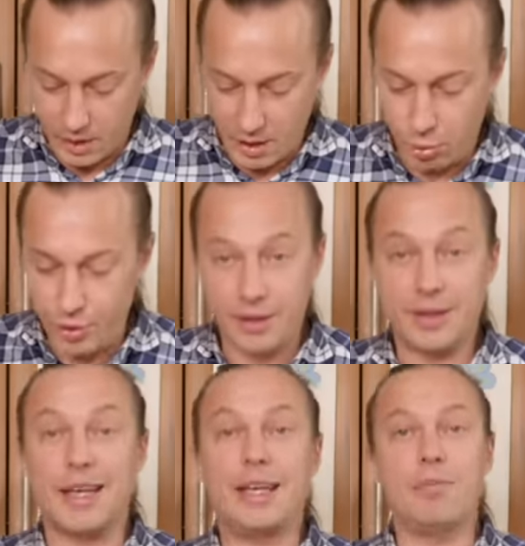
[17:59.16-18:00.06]
не будет
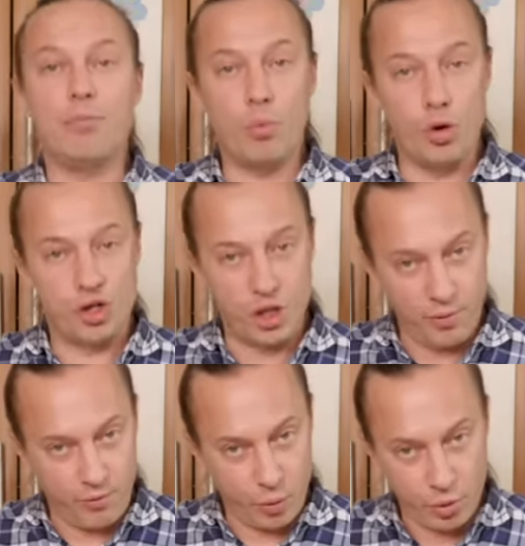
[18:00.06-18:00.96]
таким
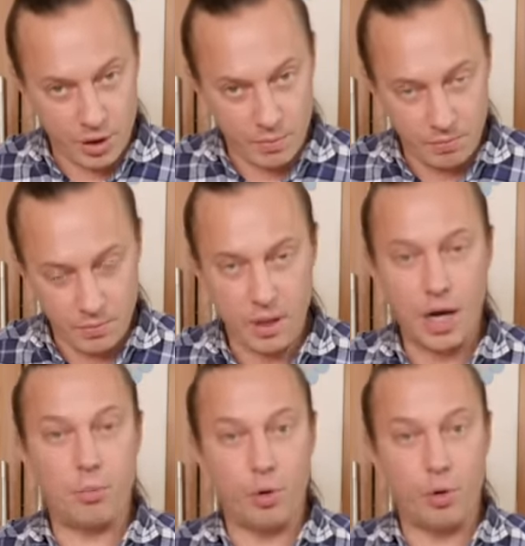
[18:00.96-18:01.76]
мощным и вкусным, как